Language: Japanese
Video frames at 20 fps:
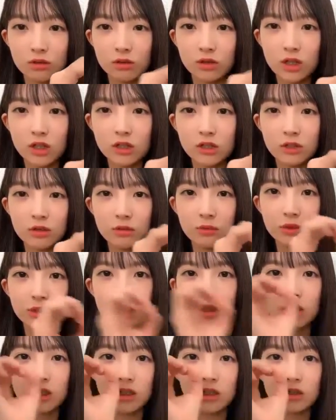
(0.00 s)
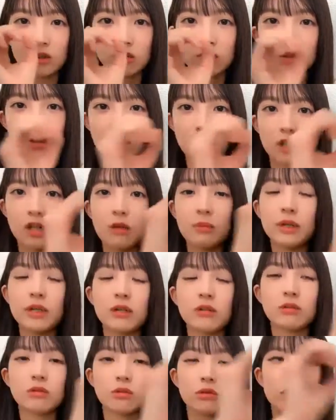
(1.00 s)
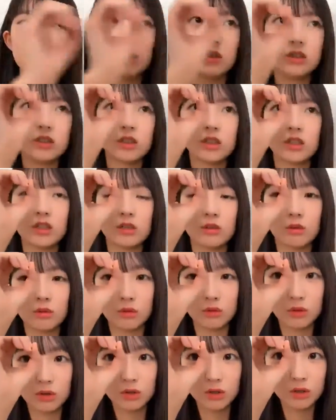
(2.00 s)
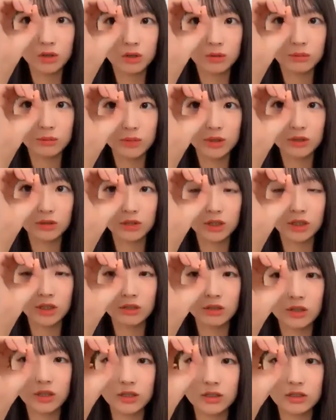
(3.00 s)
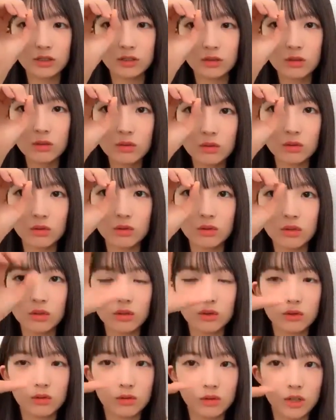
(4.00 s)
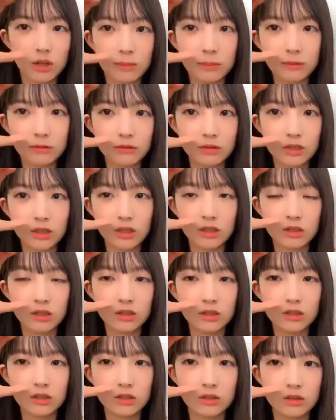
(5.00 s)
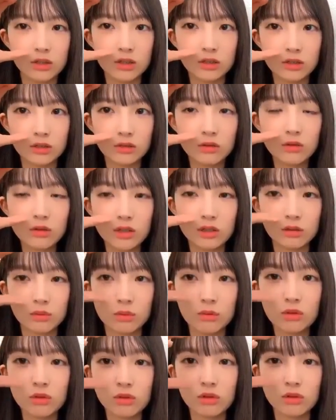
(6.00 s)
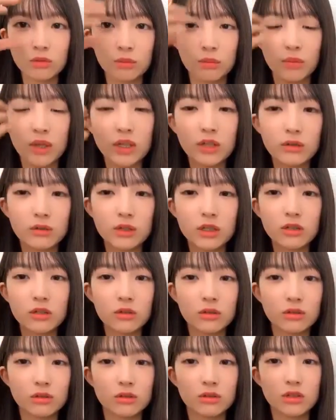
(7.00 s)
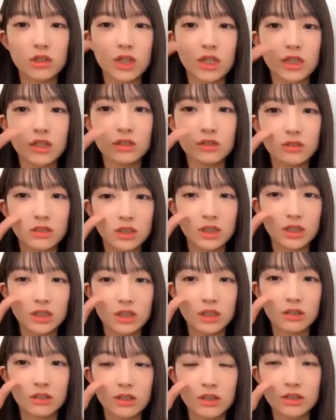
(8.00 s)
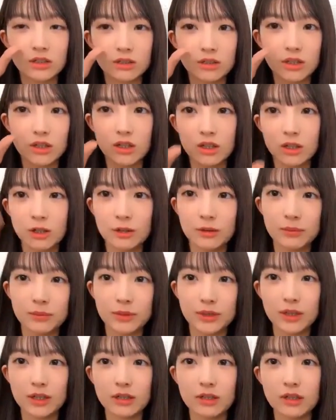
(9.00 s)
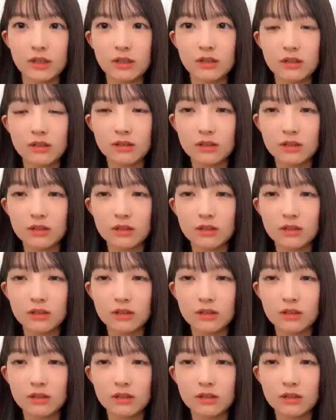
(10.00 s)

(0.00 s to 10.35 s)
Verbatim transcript: 双眼鏡みたいなやつをなんかカメラのところにつけてこう見るだけのやつとこういうカパっていうやつとあともっと目にフィットする形状になってるやつみたいな